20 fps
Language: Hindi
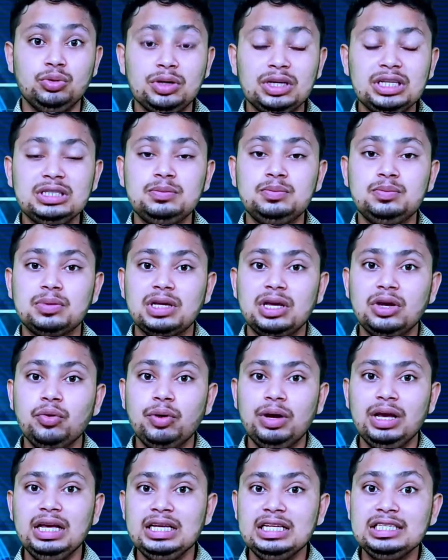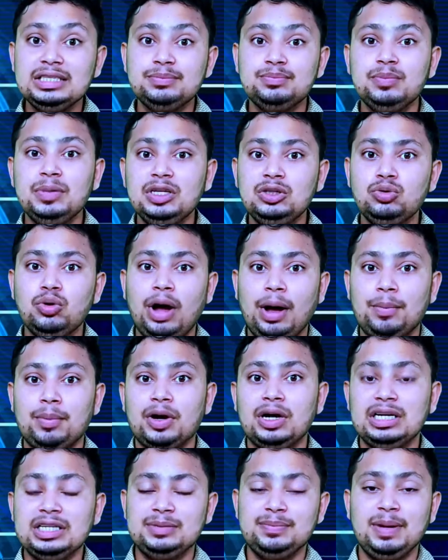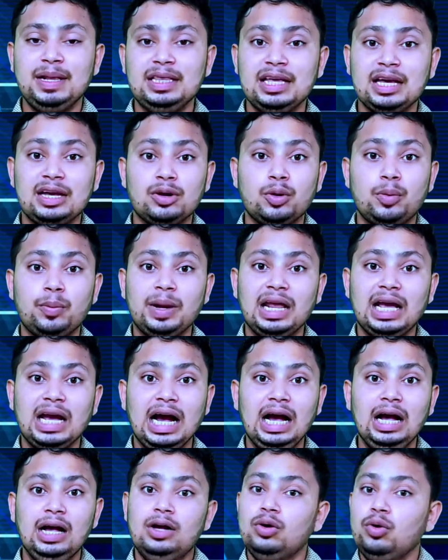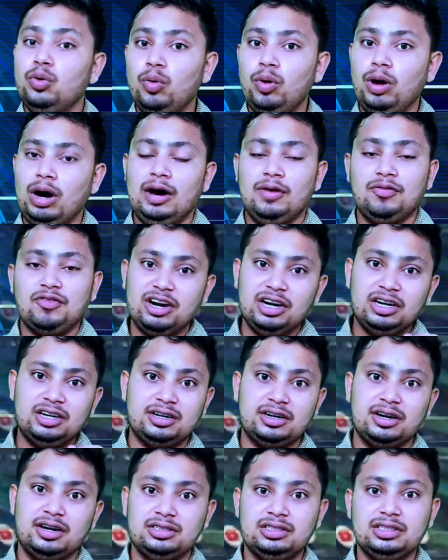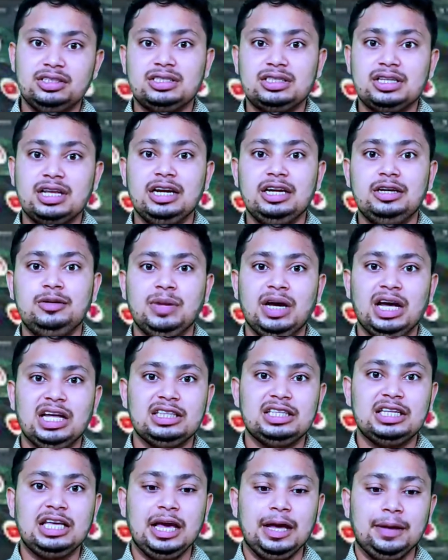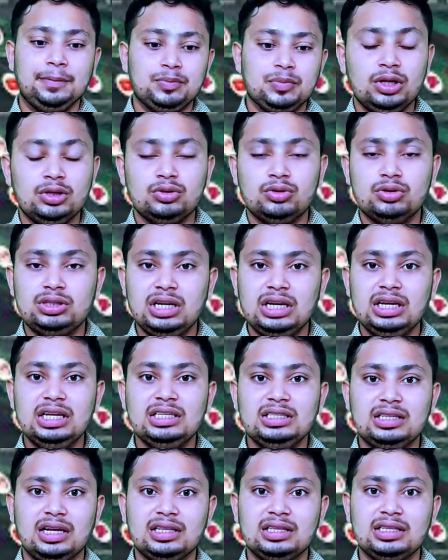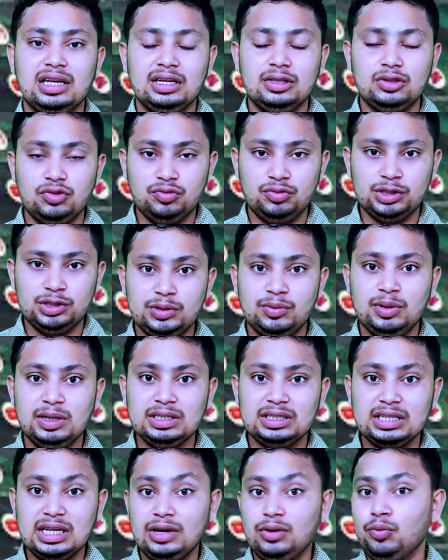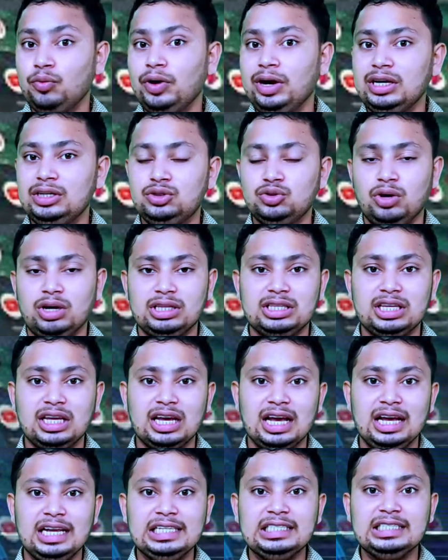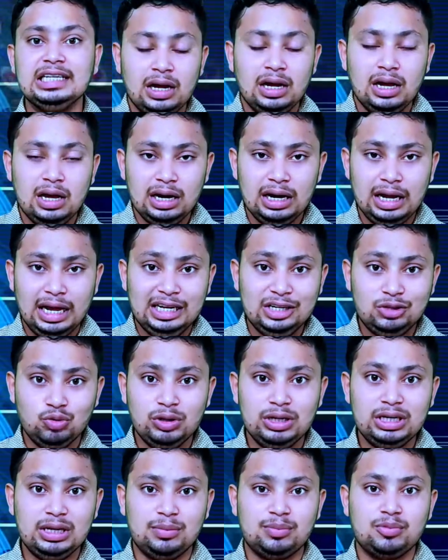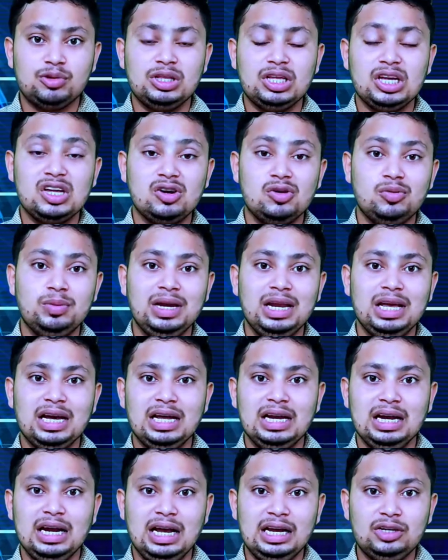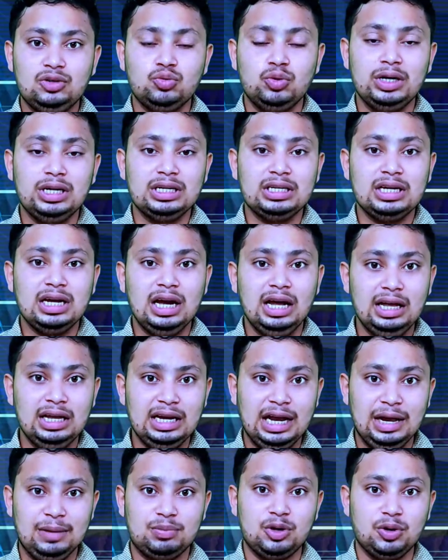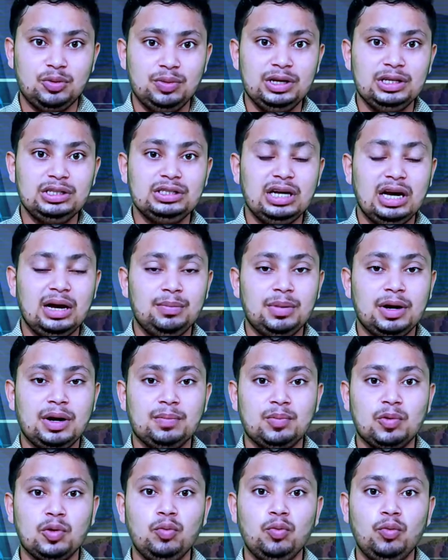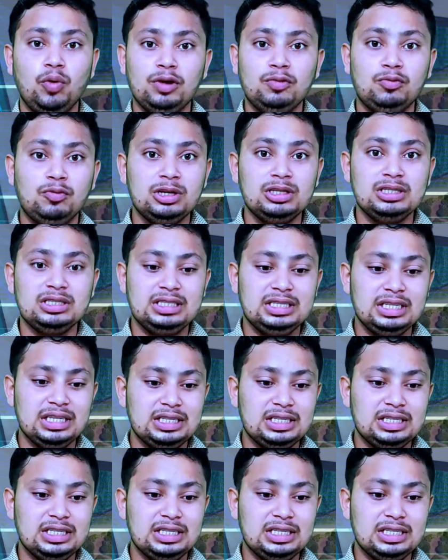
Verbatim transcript: हो क्योंकि इसमें जो आपका डिस्प्ले देखने को मिलेगा वो आपका टच स्क्रीन में आती है तो चलिए जानते हैं तो ऑफ ऑल इसका वेट जो आती है गाइज लाइट वेट आपको देखने को मिलेगा लाइट वेट का लैपटॉप है जहाँ पर आपको वन पॉइंट